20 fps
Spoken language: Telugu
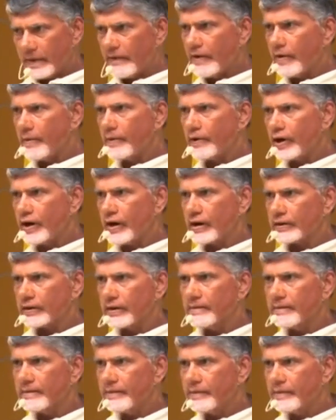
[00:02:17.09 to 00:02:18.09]
మేమే
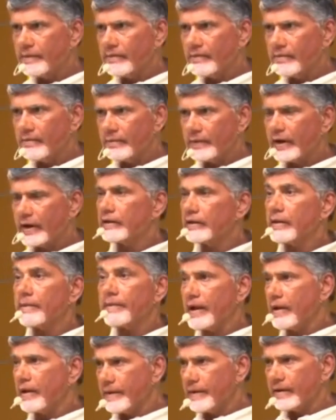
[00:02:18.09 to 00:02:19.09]
పోరాడతాం
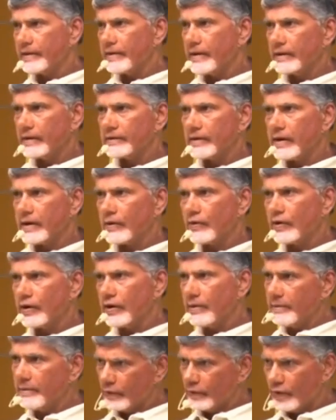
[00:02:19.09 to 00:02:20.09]
మీరంతా పై పైన
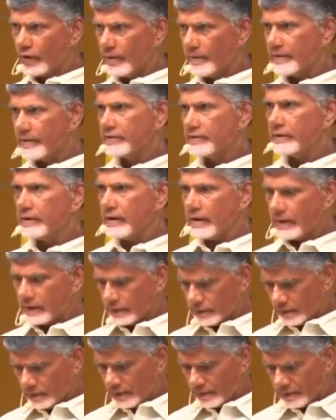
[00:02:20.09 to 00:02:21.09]
తిరుగుతారనుకుంటే మీకు కూడా మంచిది
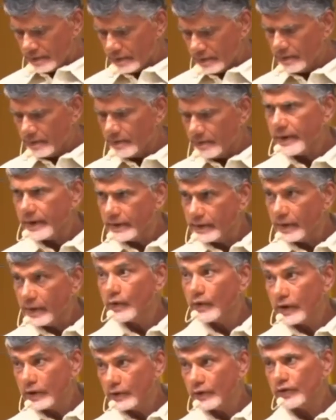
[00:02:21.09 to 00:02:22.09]
కాదు
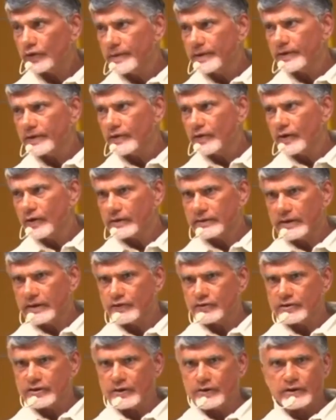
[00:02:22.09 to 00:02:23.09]
ప్రజలు కూడా అది
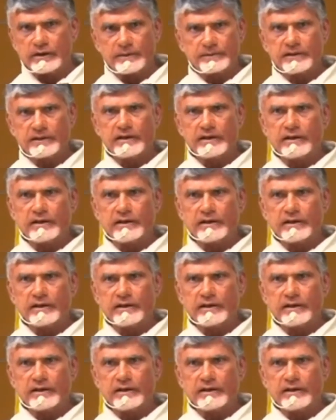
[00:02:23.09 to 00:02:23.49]
గుర్తుపెట్టుకోవాల్సిన అవసరం చెప్పి